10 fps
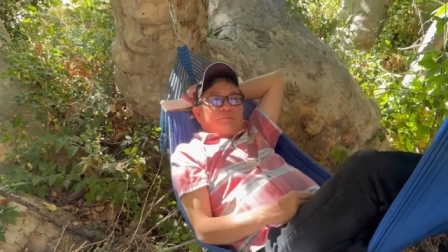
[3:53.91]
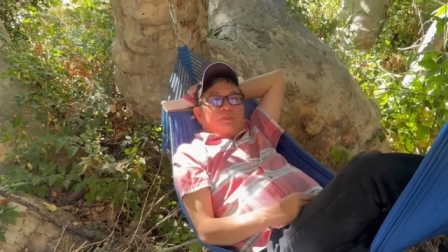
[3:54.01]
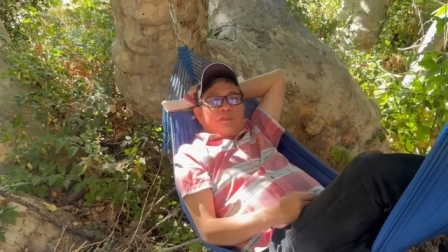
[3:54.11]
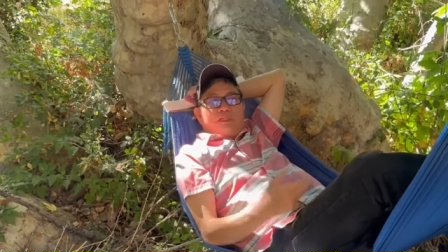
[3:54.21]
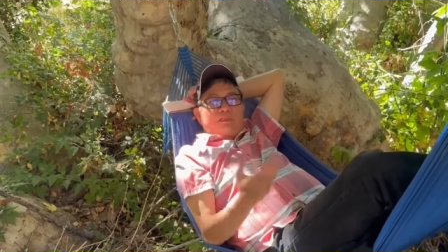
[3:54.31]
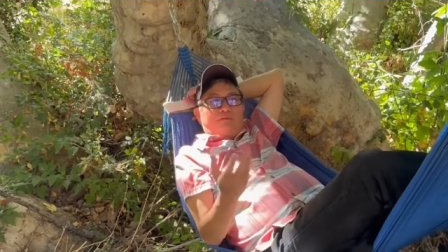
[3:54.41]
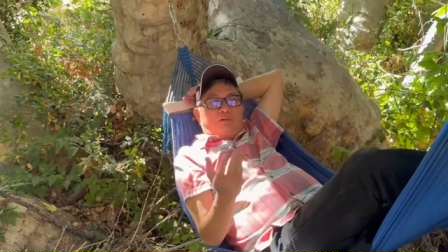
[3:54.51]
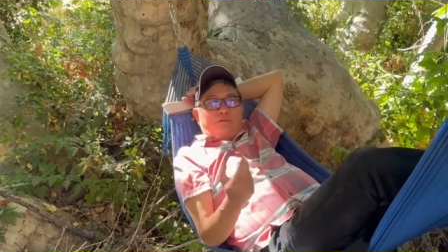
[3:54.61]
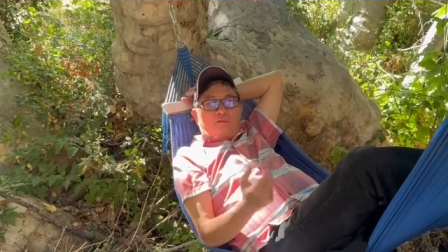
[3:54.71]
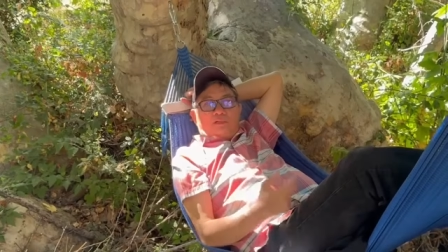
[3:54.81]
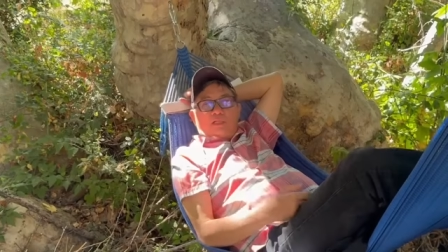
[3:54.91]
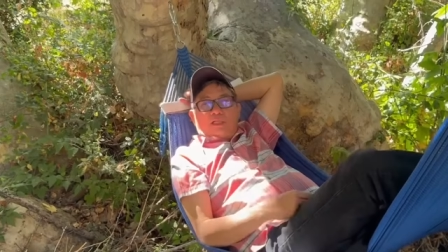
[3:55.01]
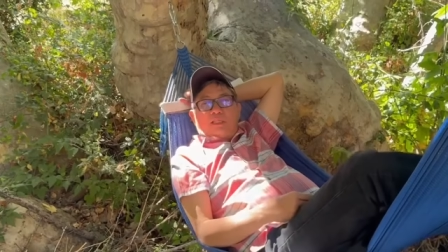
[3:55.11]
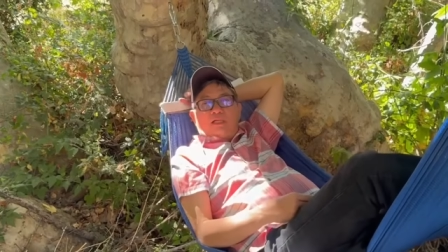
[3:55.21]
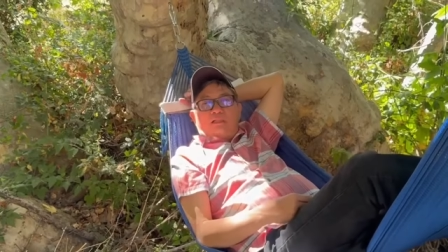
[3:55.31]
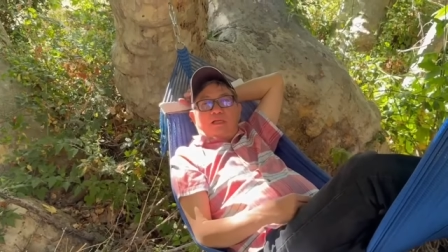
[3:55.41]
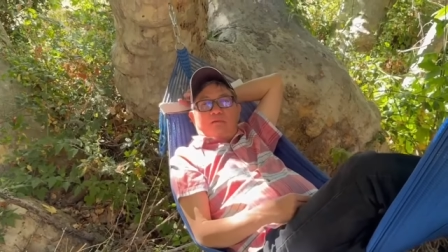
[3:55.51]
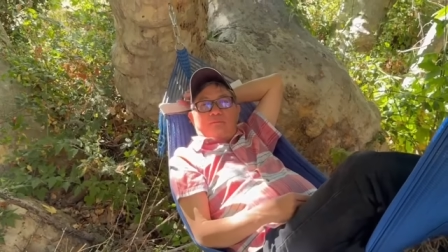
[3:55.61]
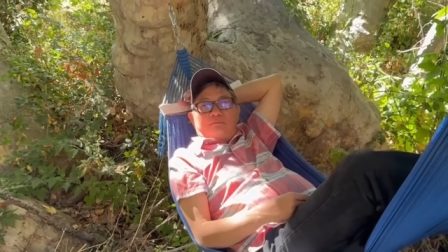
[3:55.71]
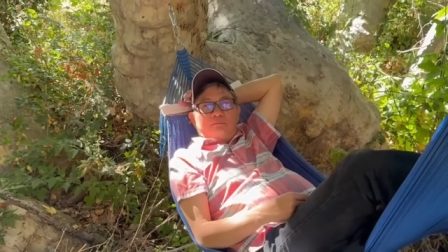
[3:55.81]
còn riêng sư phụ có những cái thần
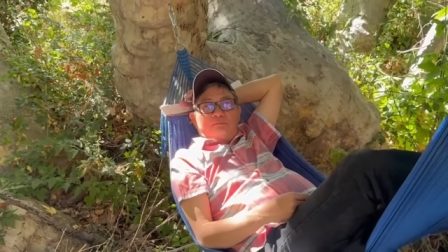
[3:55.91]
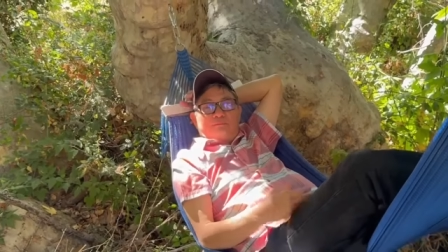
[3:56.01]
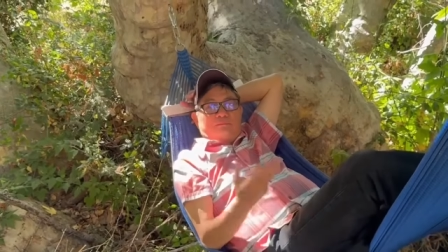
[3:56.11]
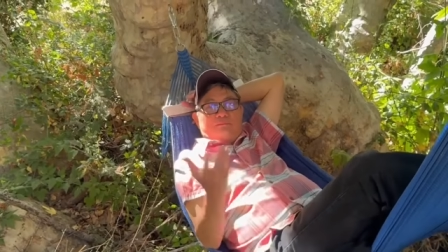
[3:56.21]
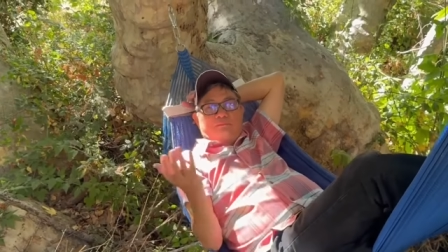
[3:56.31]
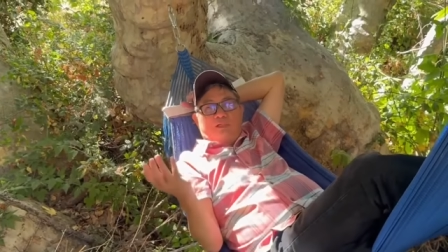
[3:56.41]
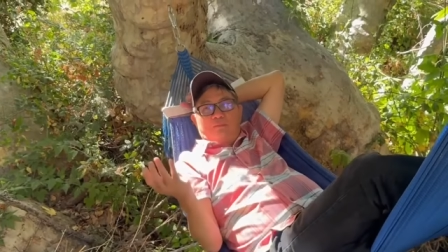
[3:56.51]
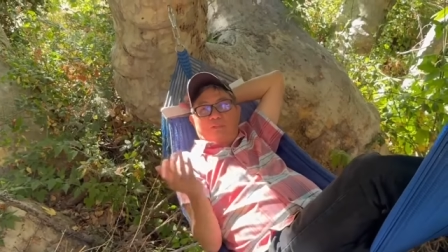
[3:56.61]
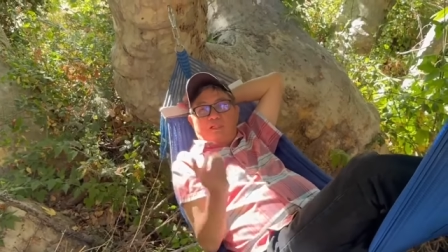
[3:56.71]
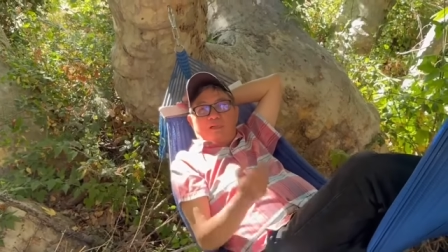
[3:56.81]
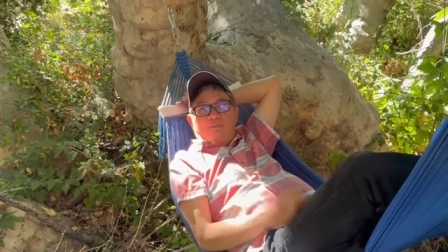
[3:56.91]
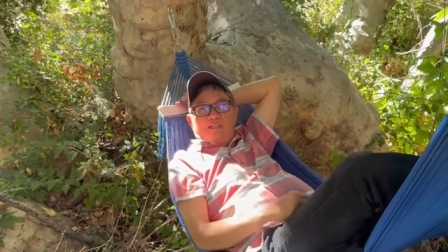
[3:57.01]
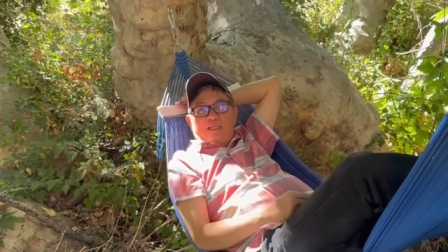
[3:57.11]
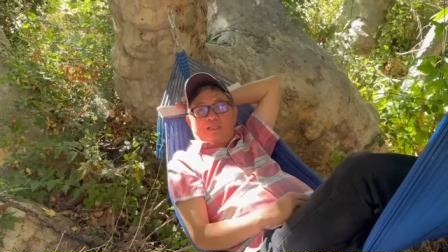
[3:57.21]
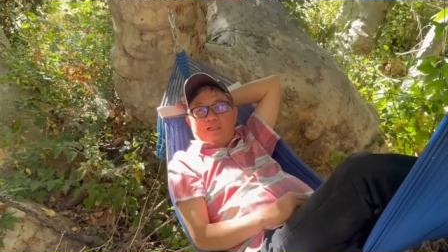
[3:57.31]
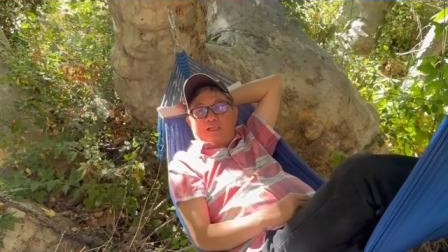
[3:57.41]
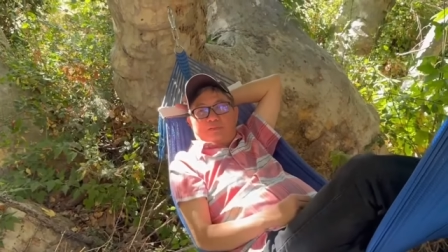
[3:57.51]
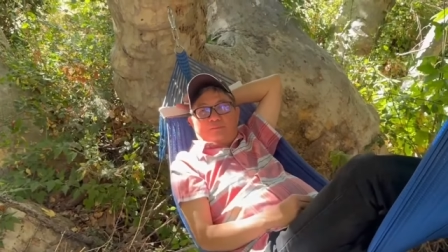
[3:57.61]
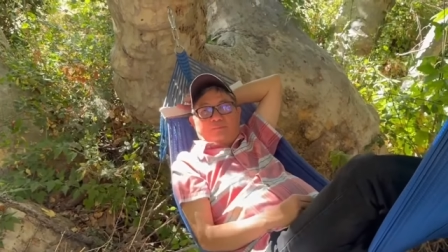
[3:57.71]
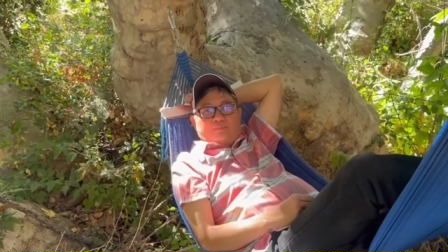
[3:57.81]
thông không có cần phải chạy cơ
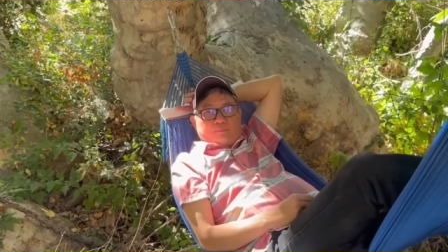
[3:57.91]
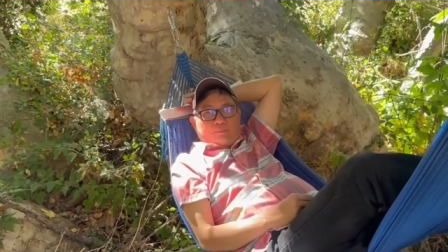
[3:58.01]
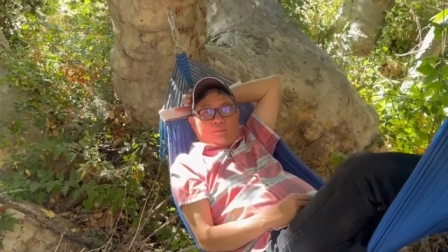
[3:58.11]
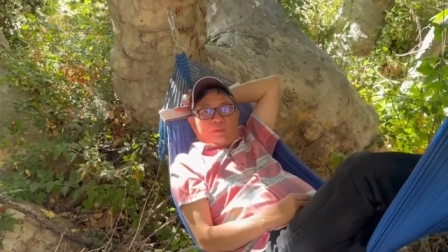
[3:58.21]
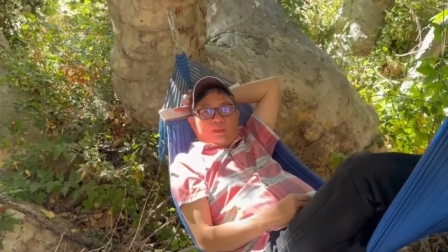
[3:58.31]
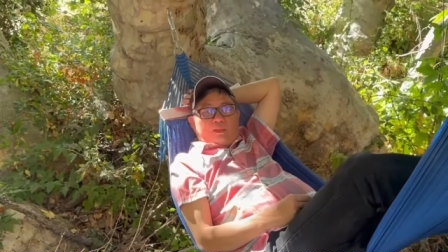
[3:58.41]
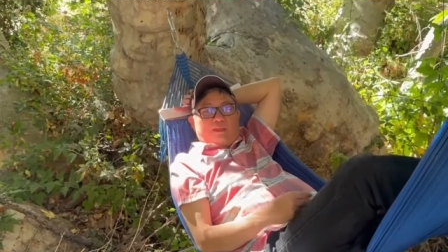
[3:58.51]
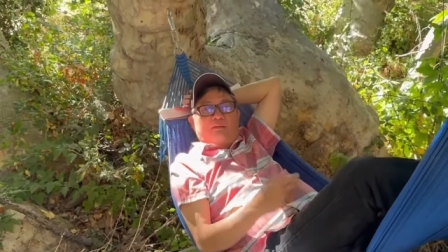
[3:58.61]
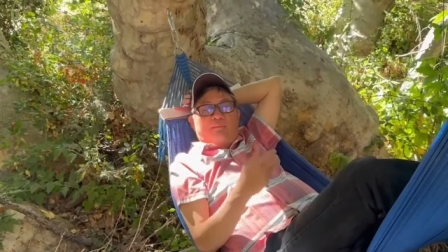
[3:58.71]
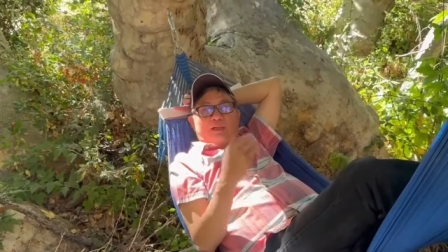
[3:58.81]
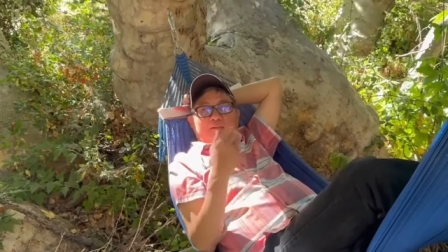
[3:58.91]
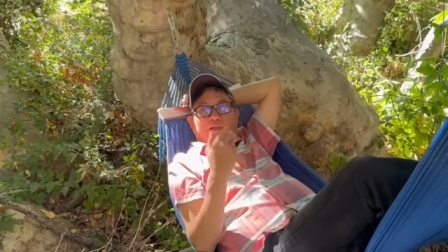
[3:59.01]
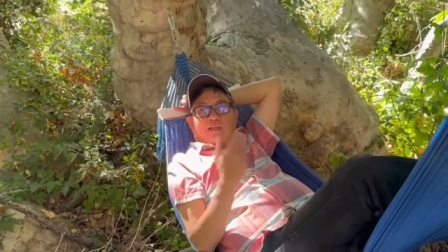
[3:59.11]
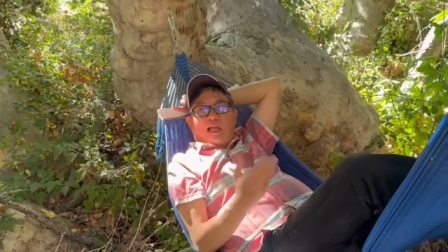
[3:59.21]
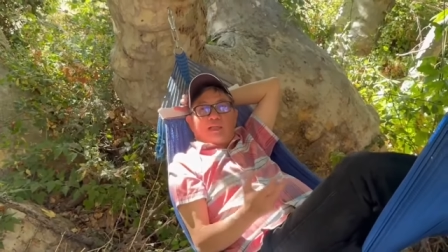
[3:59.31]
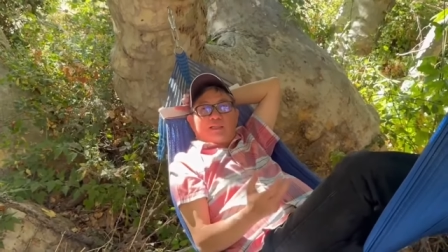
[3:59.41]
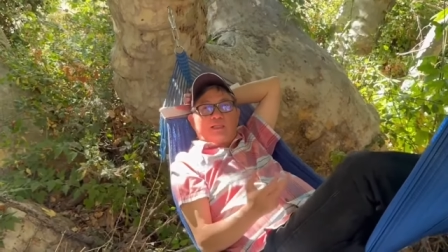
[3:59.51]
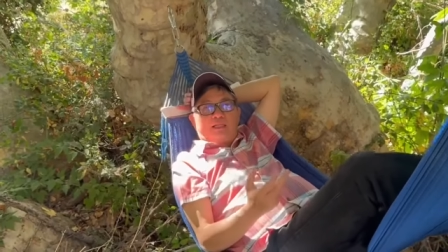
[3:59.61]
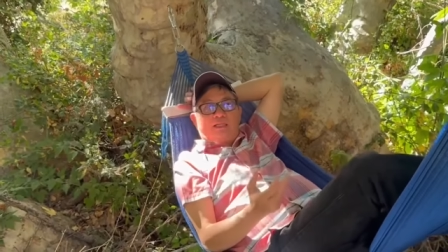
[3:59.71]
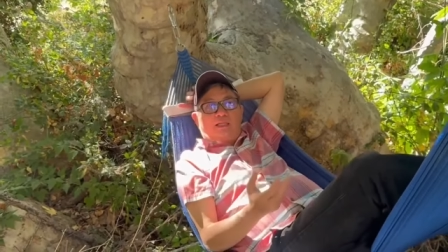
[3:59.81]
nhưng mà phải cần
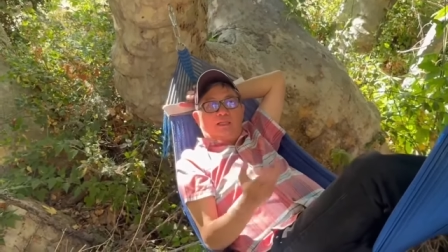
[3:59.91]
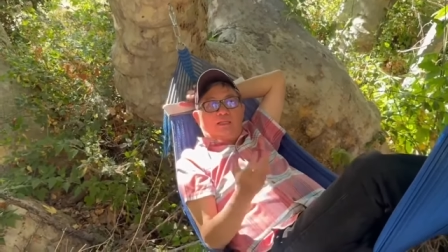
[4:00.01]
là gì